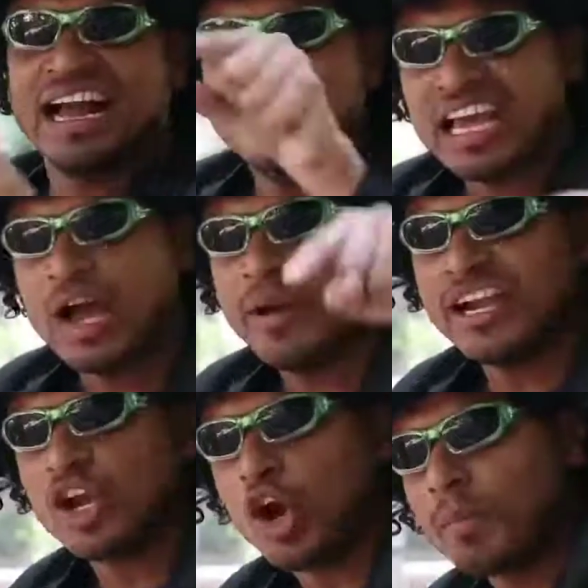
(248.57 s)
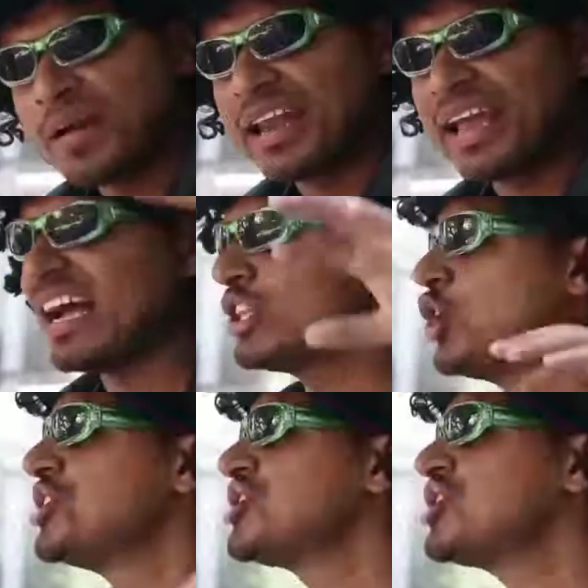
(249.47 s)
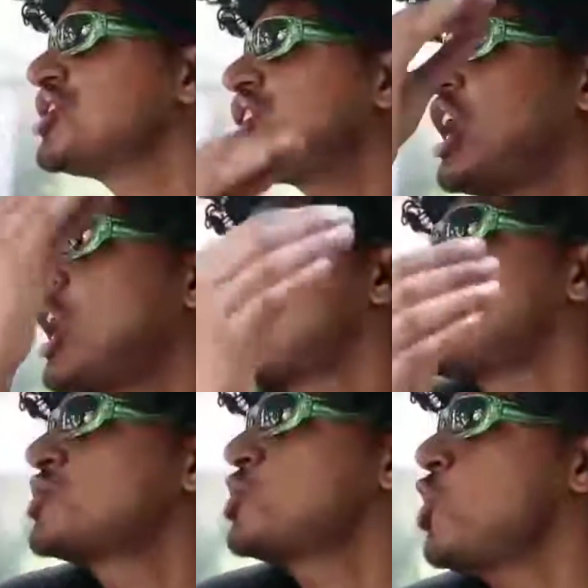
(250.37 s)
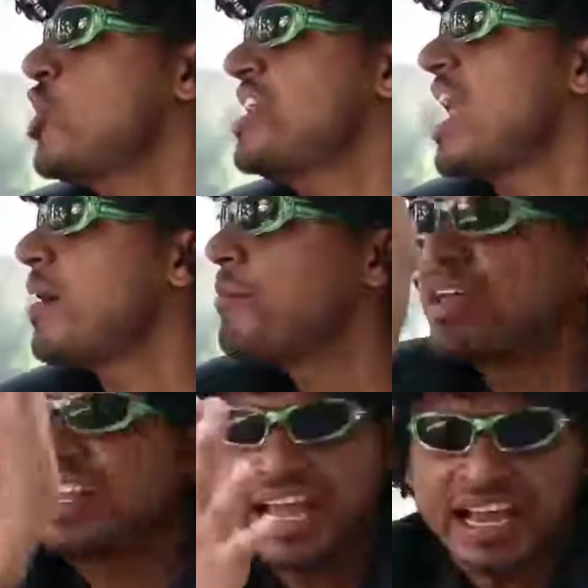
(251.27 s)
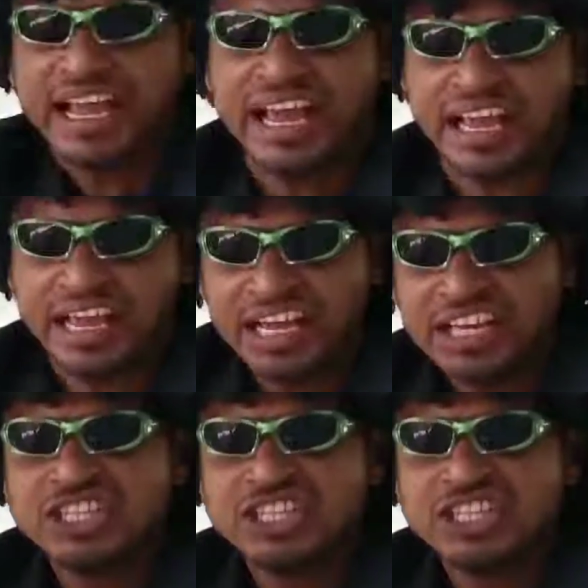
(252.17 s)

अगर ये हमें ड्रॉप करेगा तो इस चीज का हम इसको इनाम भी देंगे